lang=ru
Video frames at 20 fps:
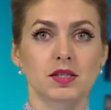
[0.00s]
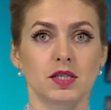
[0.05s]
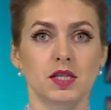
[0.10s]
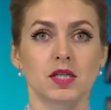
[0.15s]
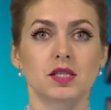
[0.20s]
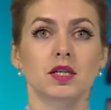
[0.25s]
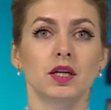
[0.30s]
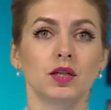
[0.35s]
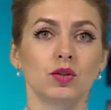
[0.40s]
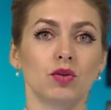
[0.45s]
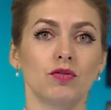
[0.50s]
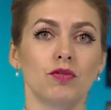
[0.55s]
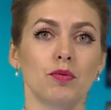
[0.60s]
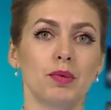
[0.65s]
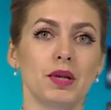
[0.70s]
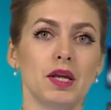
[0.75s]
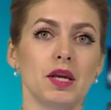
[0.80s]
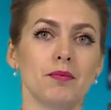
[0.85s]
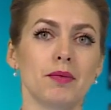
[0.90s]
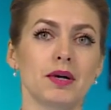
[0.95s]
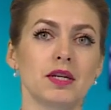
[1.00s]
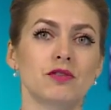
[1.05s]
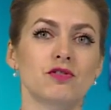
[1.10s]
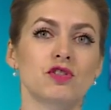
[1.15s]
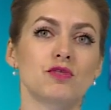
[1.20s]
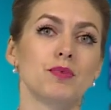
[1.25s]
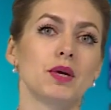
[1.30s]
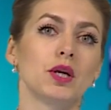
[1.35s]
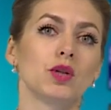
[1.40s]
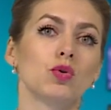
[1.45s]
Здесь готовы принимать
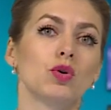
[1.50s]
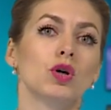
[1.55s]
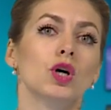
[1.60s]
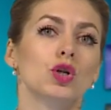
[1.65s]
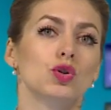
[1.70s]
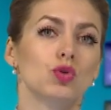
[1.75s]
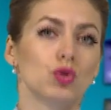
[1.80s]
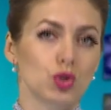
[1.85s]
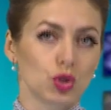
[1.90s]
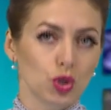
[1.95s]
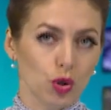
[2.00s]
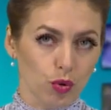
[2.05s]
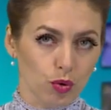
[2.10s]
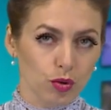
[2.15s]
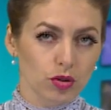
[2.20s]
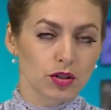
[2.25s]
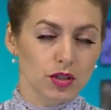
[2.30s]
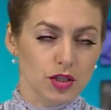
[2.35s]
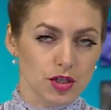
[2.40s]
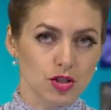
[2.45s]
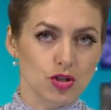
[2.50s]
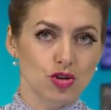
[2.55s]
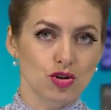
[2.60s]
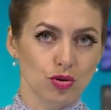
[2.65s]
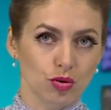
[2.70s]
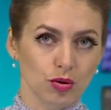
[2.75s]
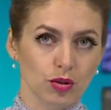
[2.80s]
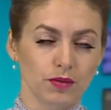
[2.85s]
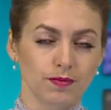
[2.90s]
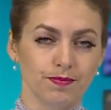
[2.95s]
смену до
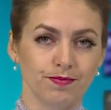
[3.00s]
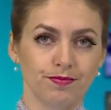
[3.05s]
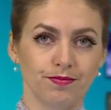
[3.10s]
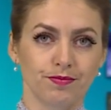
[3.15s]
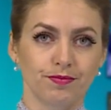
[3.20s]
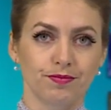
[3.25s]
3000 тонн.